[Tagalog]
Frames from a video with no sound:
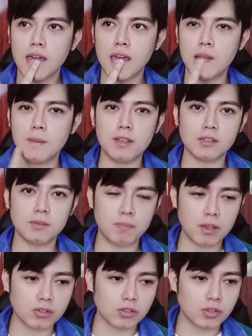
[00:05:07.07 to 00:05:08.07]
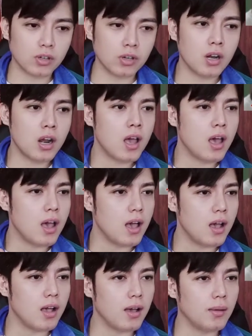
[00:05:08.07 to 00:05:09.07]
and this picture,
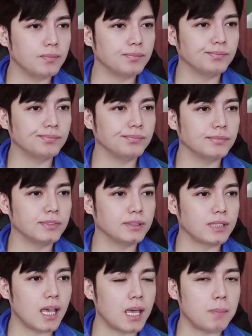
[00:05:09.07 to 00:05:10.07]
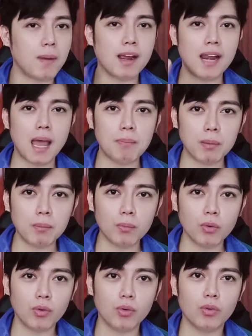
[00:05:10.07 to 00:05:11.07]
um, sa
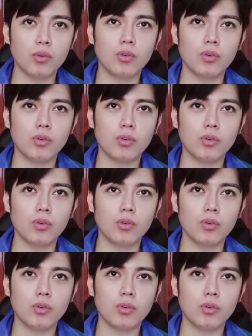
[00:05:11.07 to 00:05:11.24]
ipaglaban mo.